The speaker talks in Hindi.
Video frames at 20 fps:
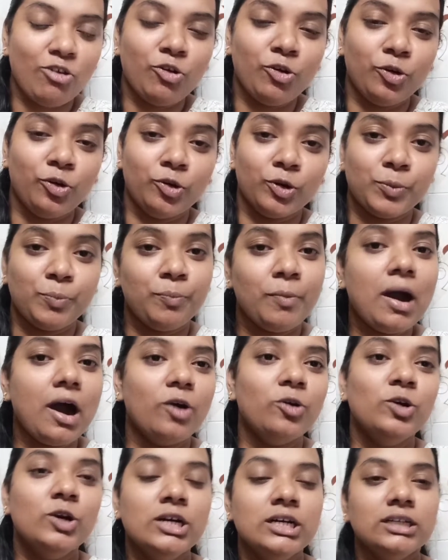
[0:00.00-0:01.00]
और
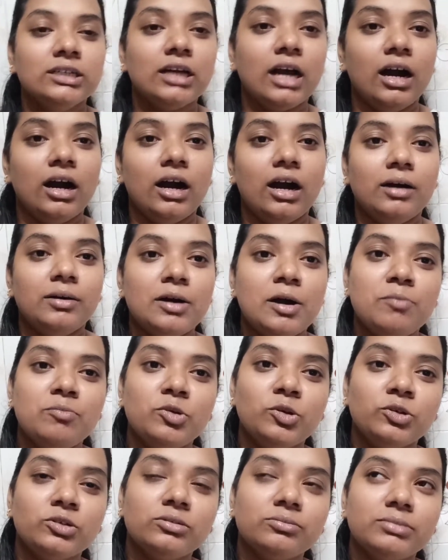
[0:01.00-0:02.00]
पाव आ, हम
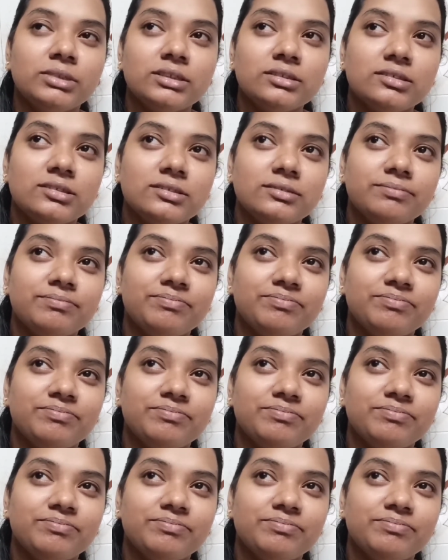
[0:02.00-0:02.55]
लोग मीन्स